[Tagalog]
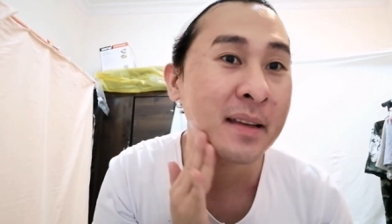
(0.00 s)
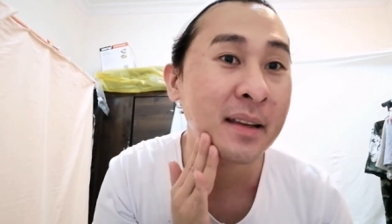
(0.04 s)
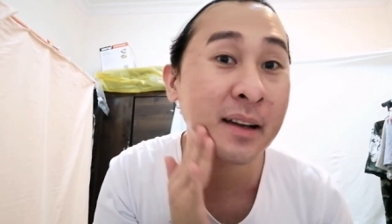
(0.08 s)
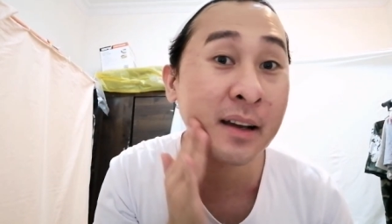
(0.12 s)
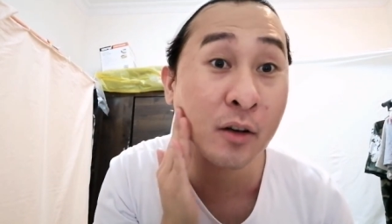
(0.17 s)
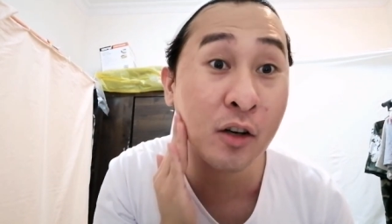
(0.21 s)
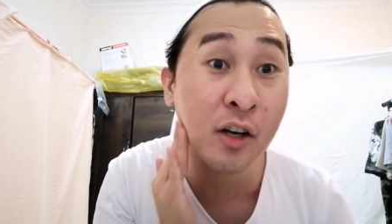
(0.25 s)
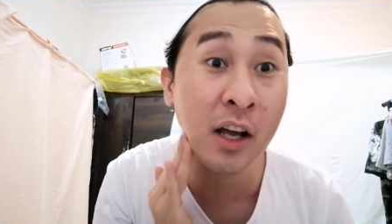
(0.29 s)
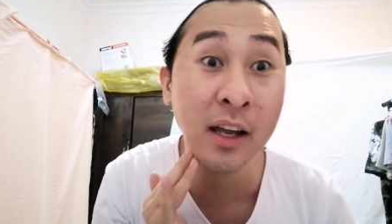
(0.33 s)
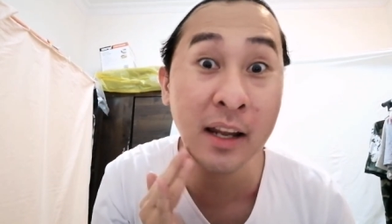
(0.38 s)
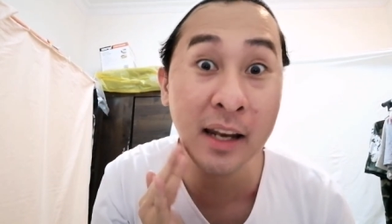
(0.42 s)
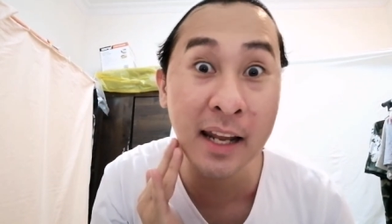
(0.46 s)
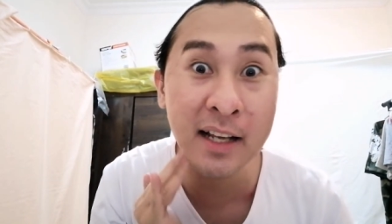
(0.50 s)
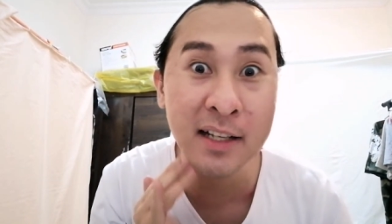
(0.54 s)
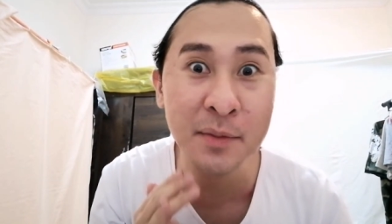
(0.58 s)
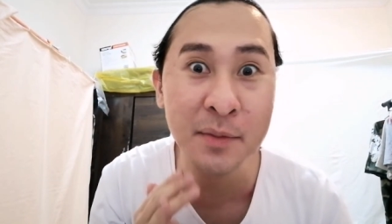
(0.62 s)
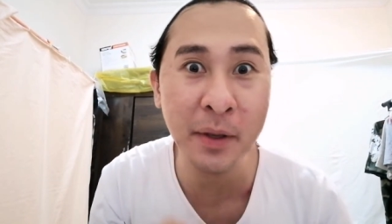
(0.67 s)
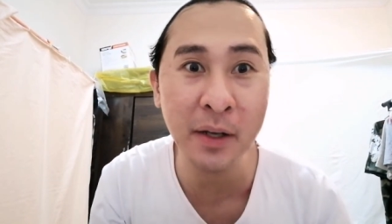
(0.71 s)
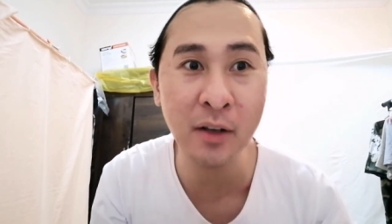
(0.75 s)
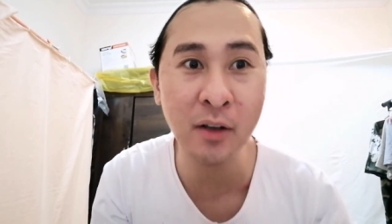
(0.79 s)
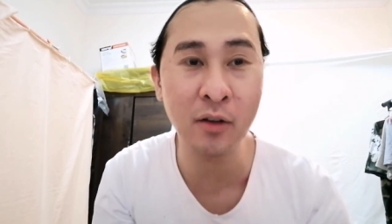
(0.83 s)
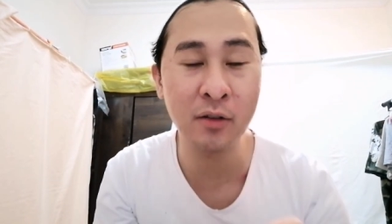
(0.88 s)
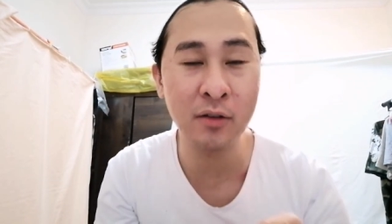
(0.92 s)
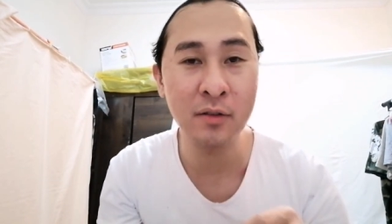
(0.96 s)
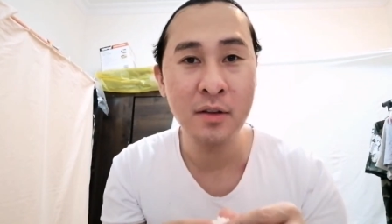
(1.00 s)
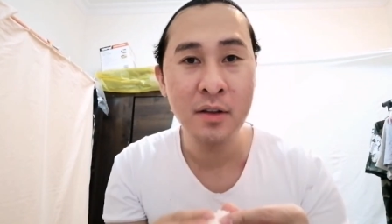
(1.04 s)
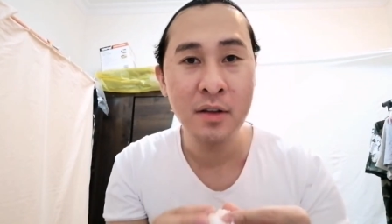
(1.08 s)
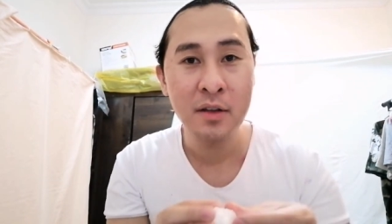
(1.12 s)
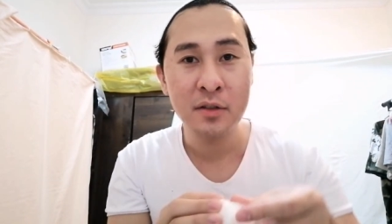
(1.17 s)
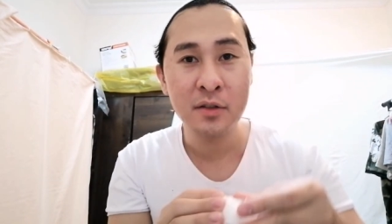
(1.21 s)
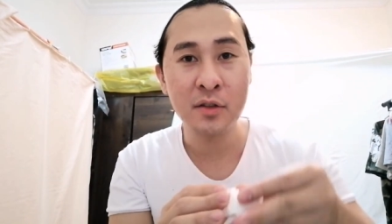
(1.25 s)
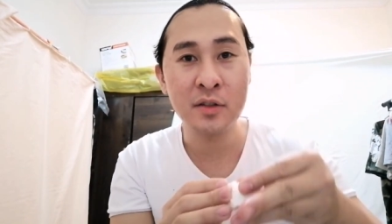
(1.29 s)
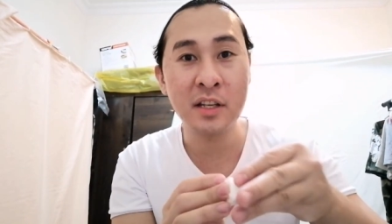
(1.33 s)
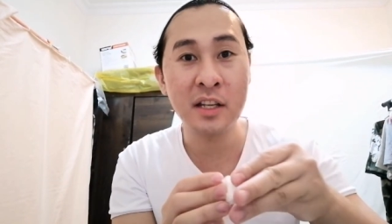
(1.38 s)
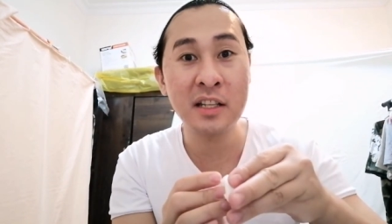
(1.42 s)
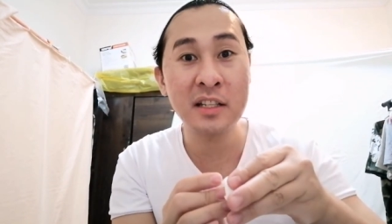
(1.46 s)
Ganun ang ini-expect ko.
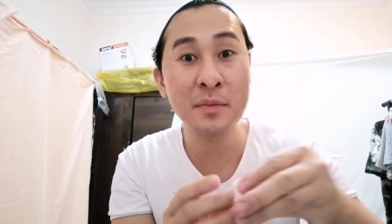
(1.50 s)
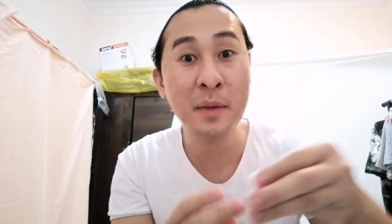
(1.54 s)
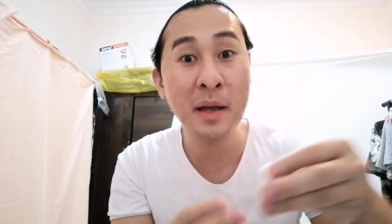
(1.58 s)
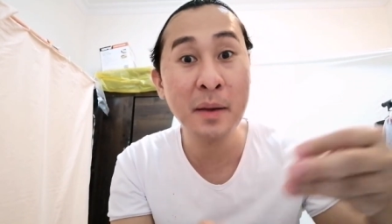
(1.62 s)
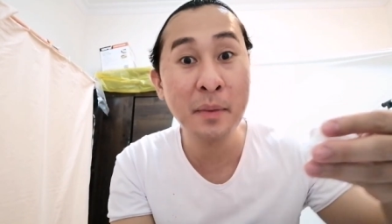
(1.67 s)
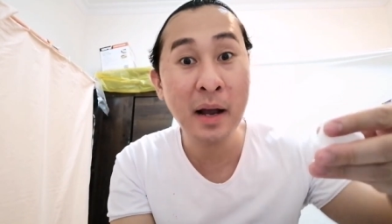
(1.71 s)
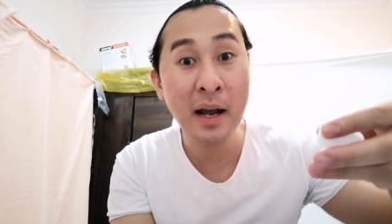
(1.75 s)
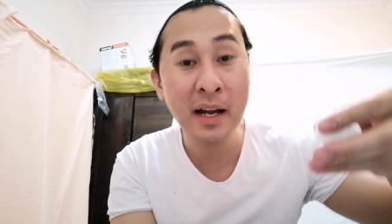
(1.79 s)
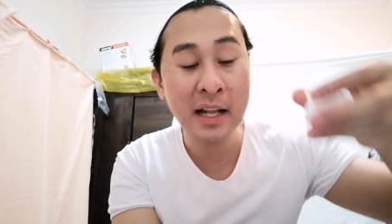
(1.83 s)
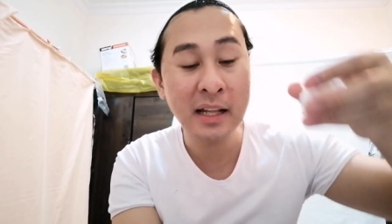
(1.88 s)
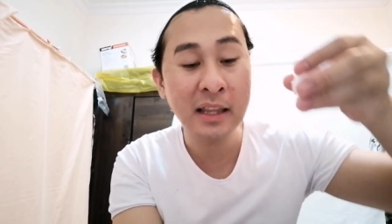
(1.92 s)
So, since may mga